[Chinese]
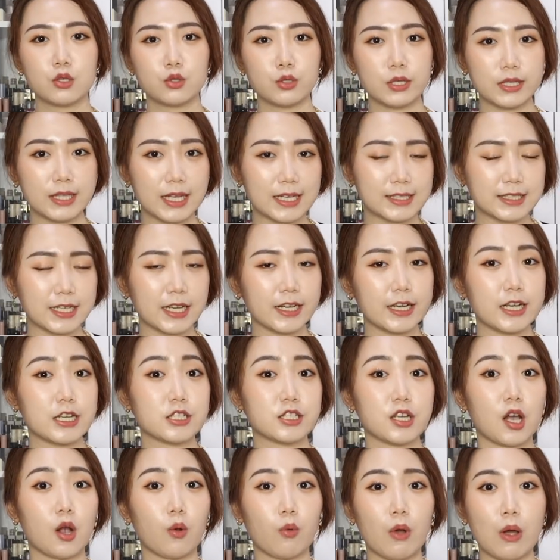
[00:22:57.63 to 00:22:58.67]
所以大家可以
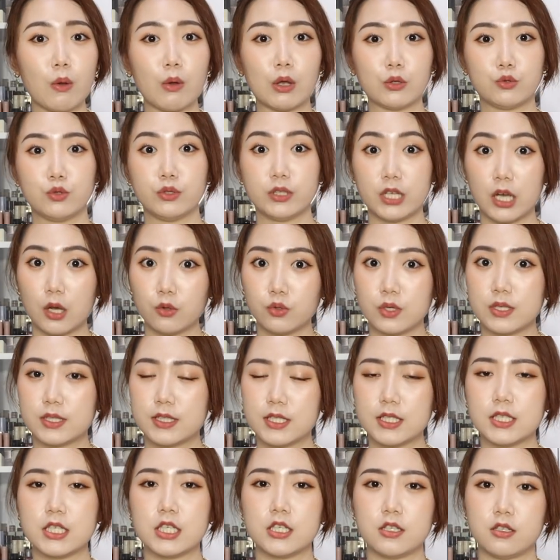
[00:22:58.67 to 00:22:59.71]
上官网去挑选
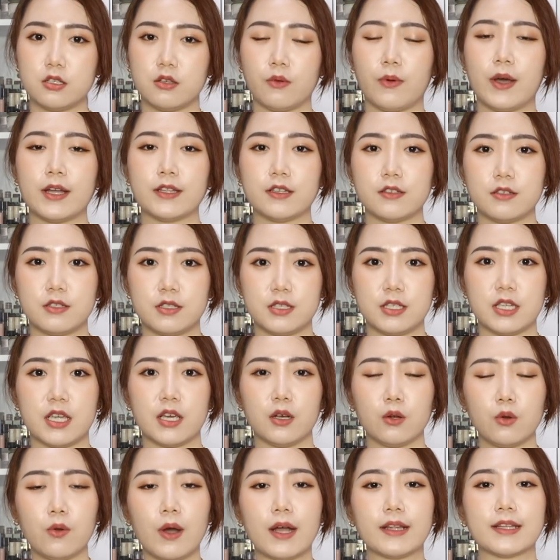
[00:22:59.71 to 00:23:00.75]
自己喜欢的
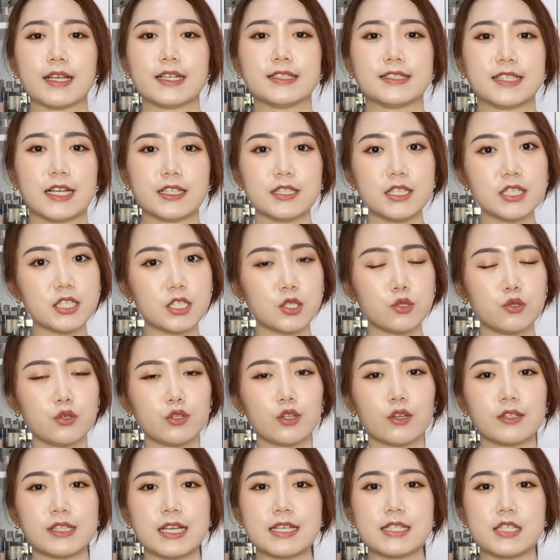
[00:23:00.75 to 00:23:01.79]
鞋款。那详细资
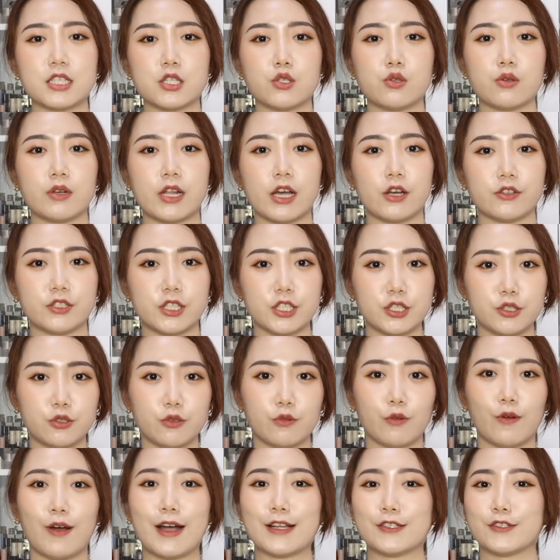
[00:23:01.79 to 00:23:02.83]
讯都在资讯栏，有兴趣
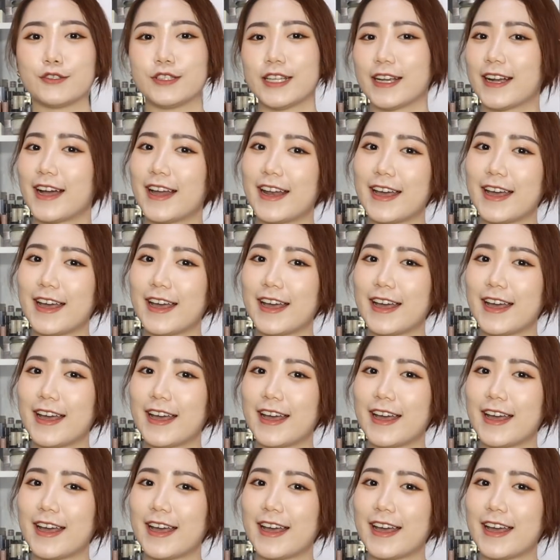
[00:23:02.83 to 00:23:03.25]
的话就点开